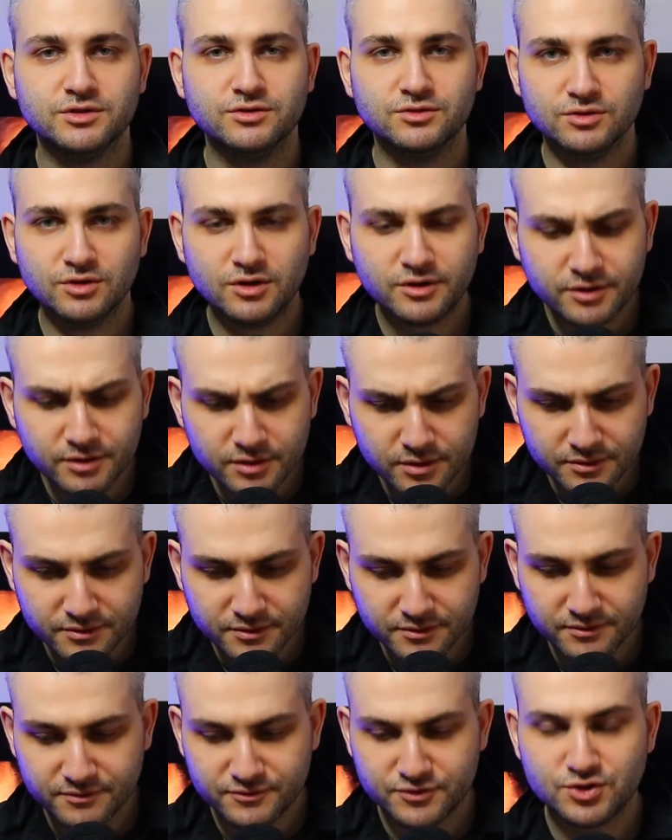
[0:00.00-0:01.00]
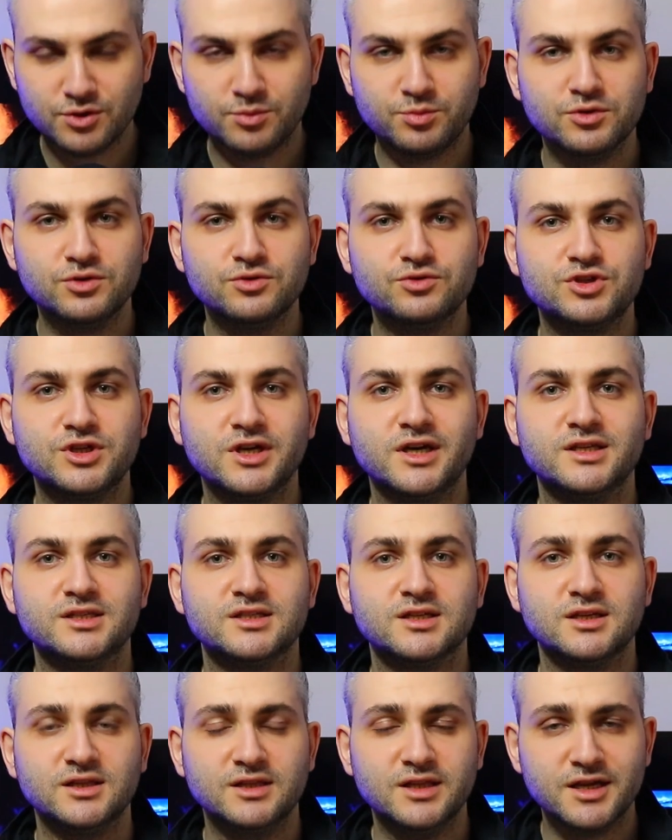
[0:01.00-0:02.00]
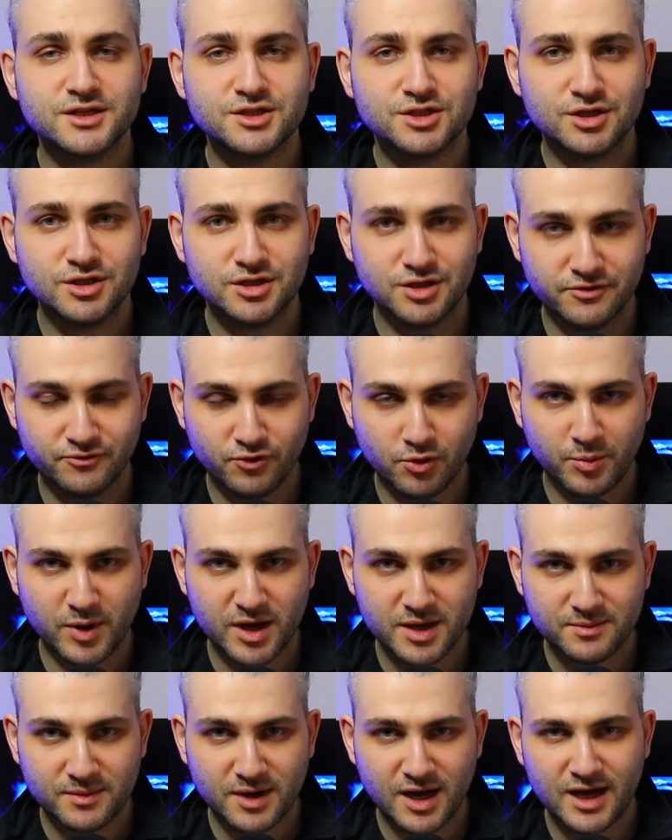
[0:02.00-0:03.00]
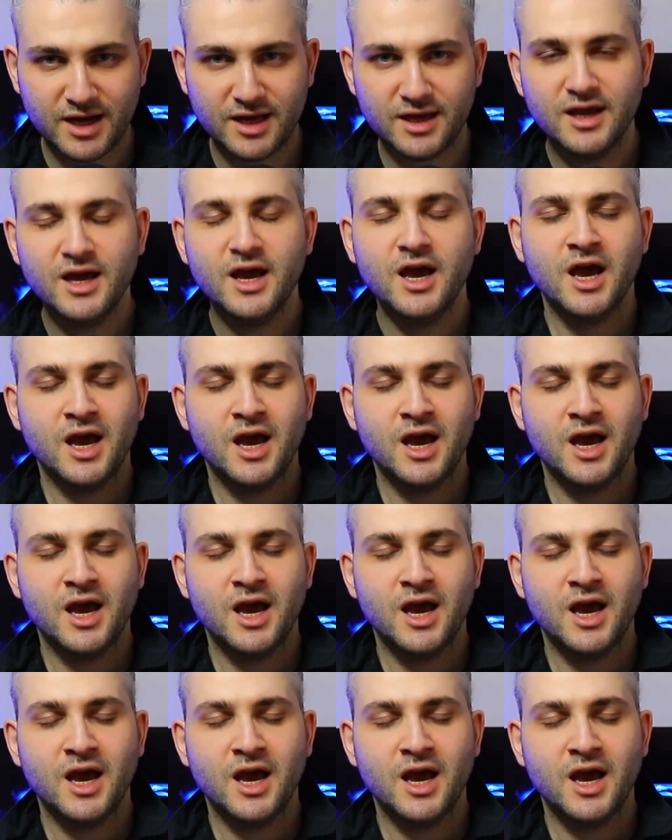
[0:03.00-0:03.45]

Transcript: Но все получается иначе, его поймали.